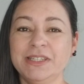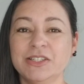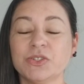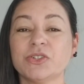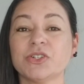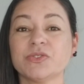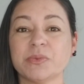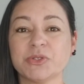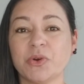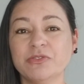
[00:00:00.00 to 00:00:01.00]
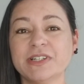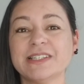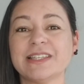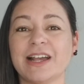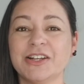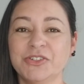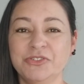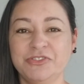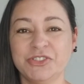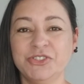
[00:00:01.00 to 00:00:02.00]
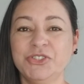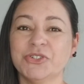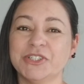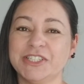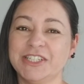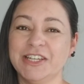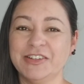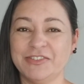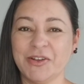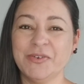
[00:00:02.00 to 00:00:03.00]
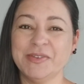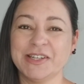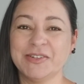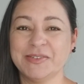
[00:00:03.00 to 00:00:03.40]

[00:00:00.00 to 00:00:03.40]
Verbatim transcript: isso que nós vamos conversar no vídeo de hoje. Vem comigo!